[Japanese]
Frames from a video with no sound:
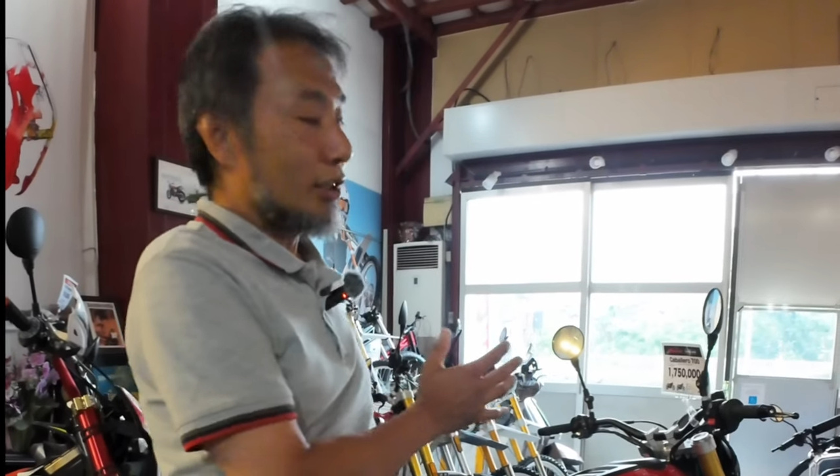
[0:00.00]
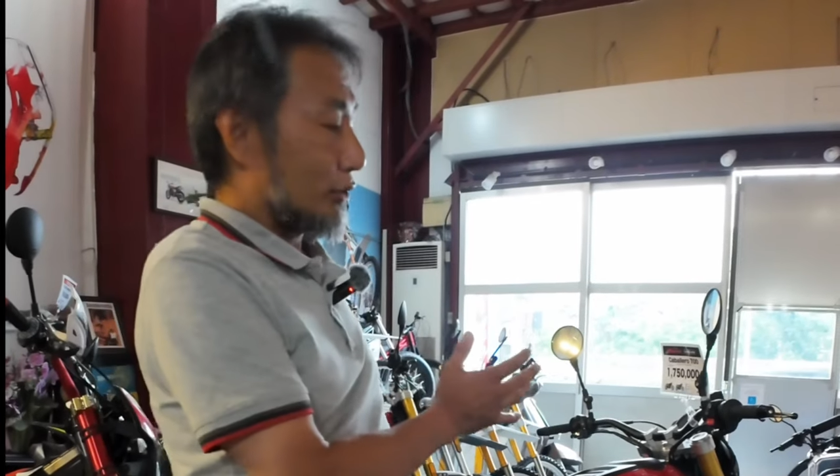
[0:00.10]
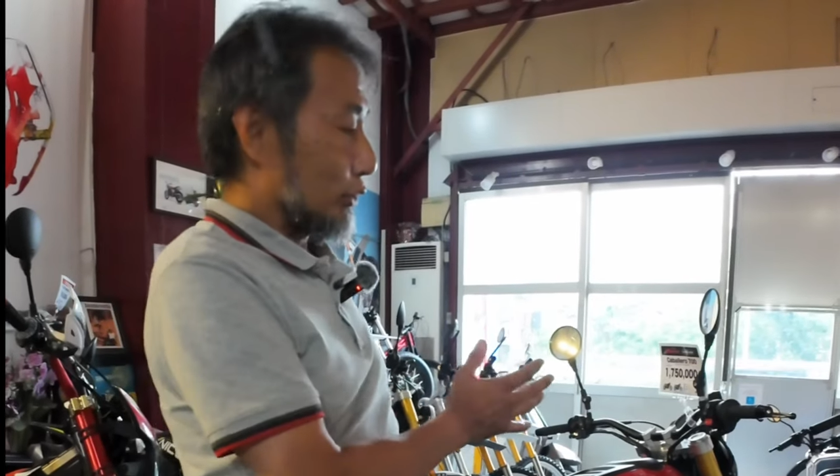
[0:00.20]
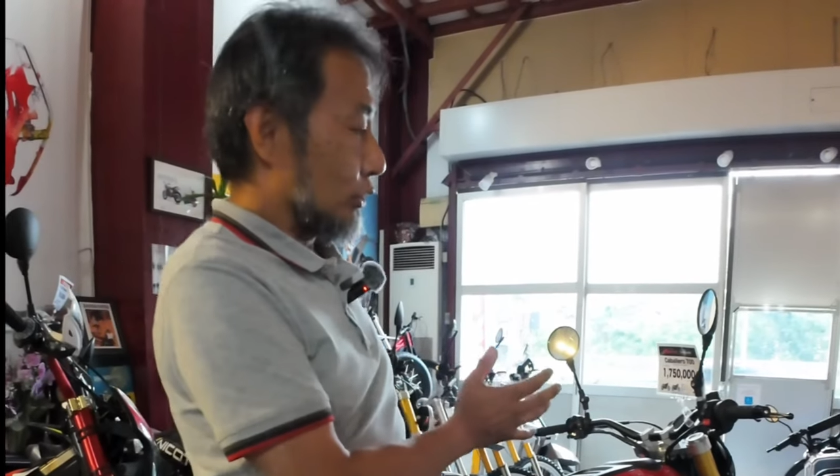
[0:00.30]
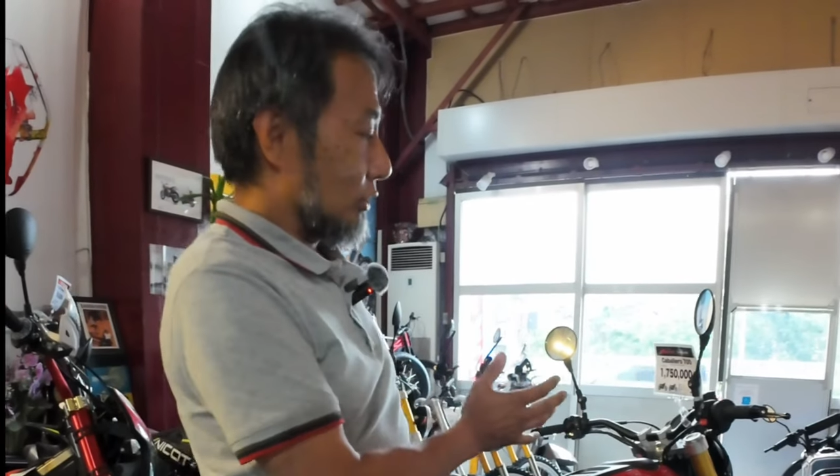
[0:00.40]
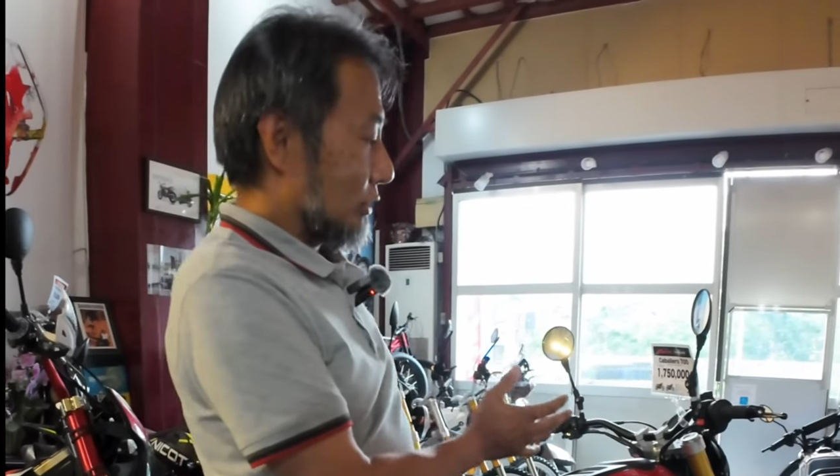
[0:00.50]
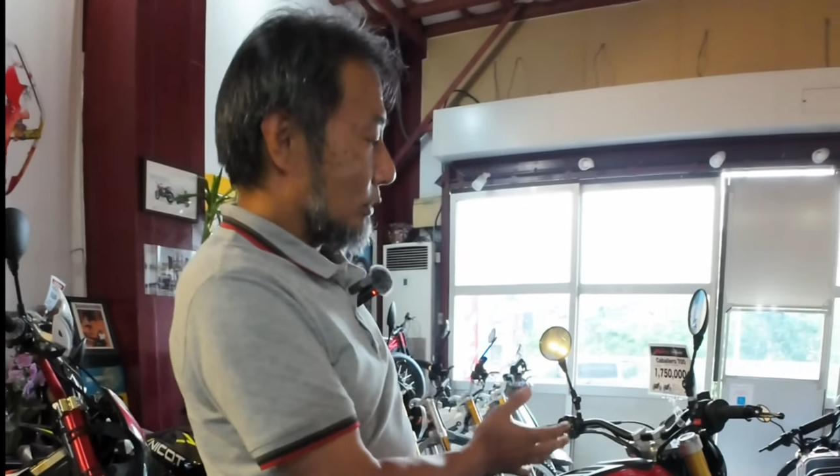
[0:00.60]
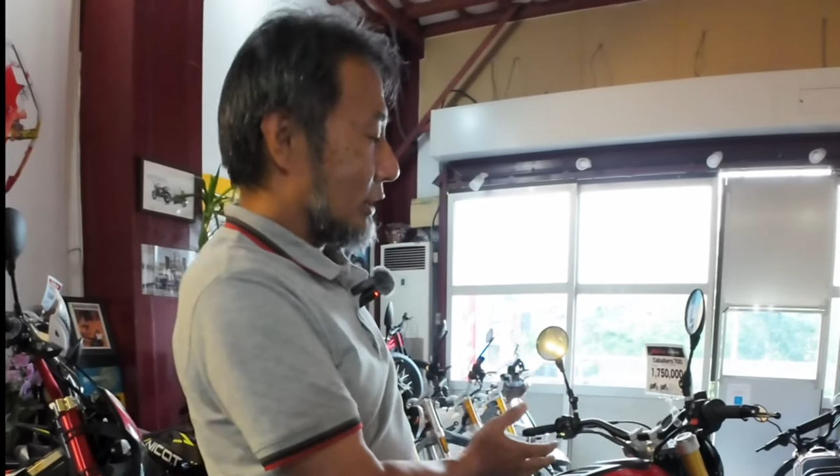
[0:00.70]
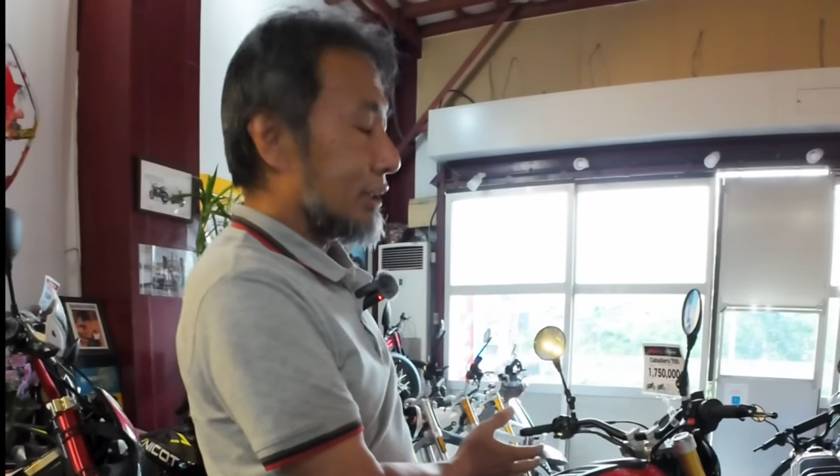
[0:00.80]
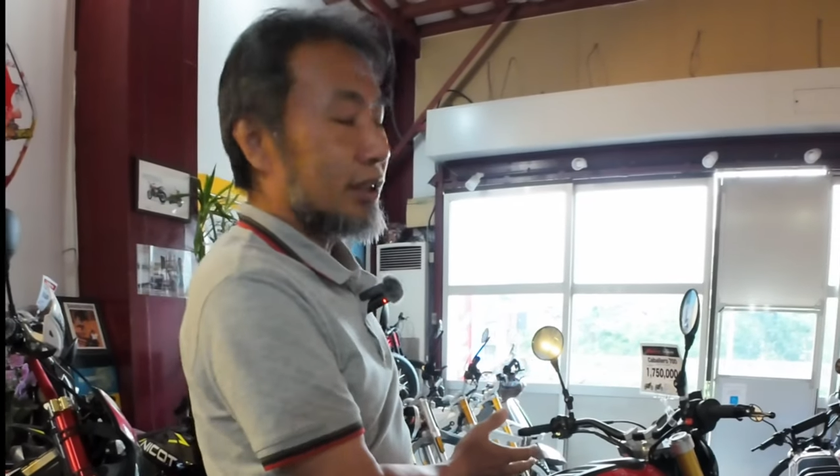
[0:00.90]
その
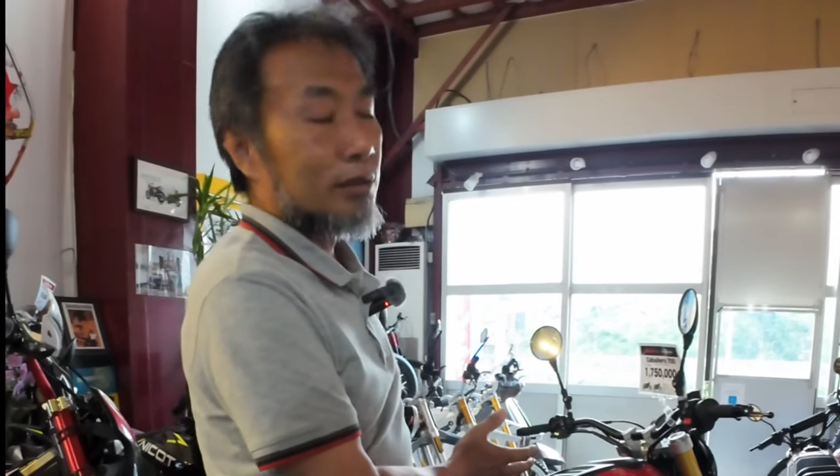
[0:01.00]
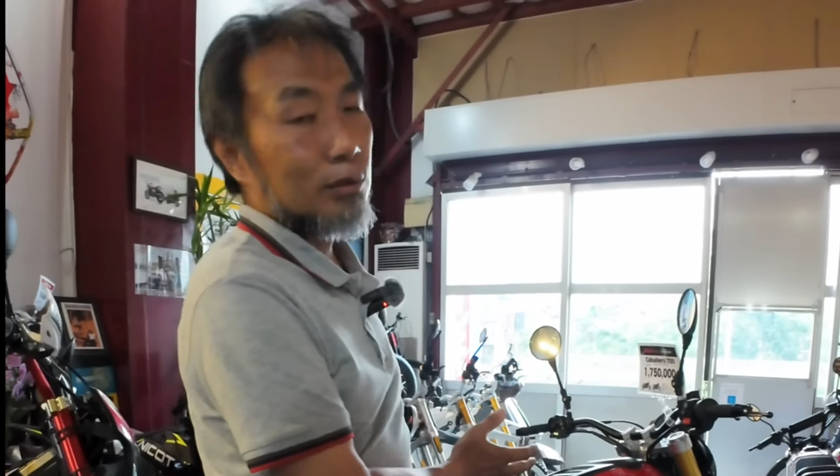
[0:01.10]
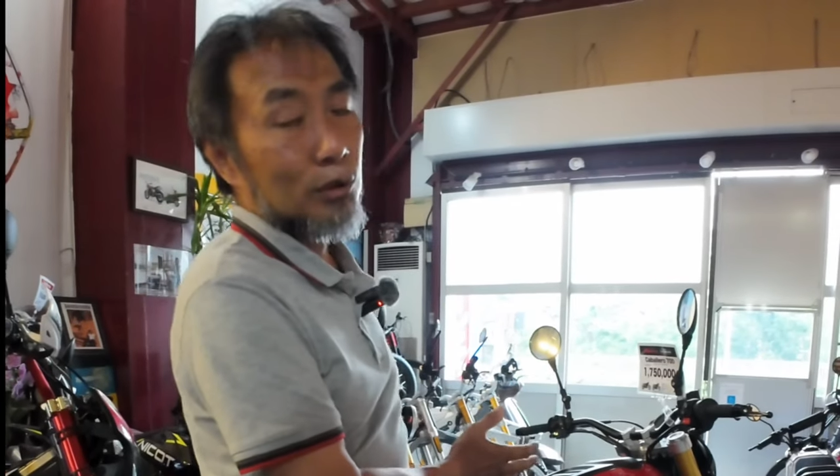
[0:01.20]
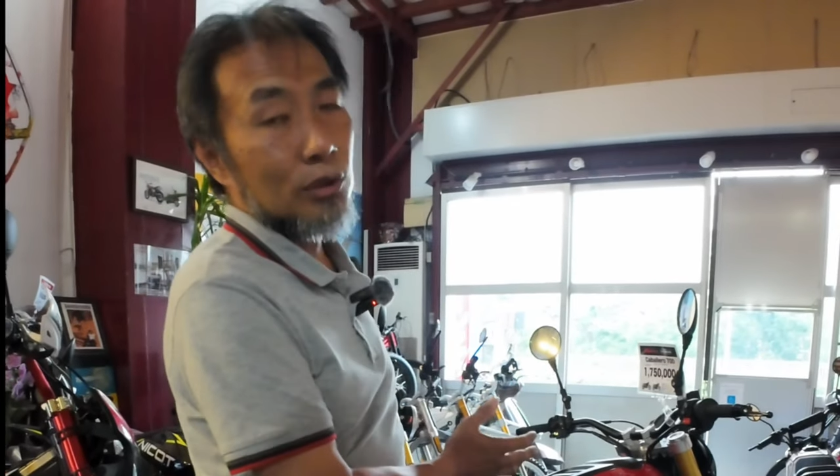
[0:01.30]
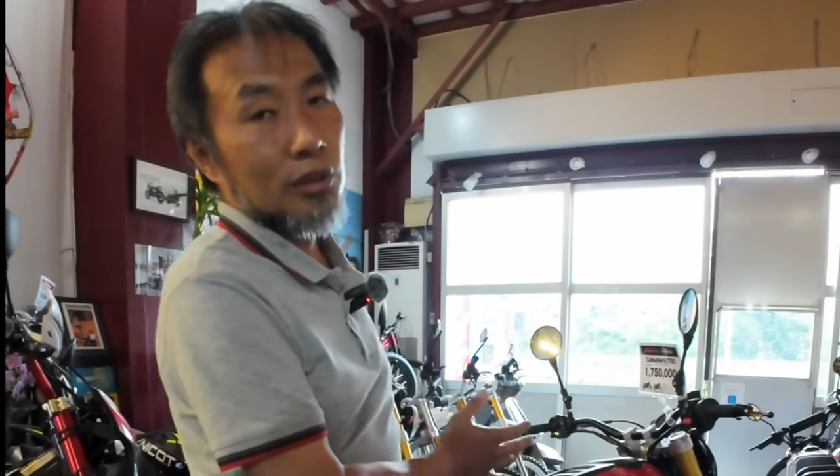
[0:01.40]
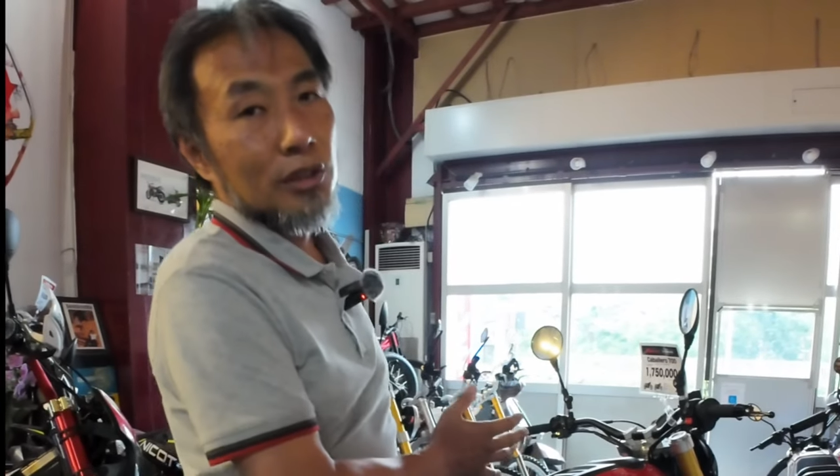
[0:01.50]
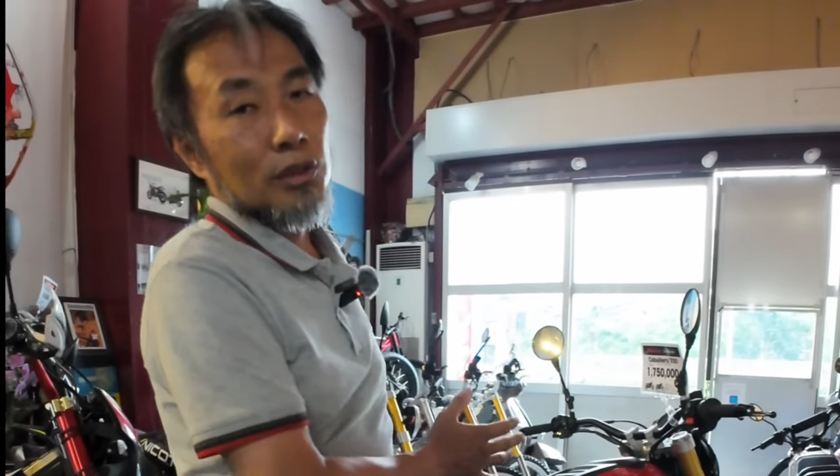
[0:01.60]
ファンティックの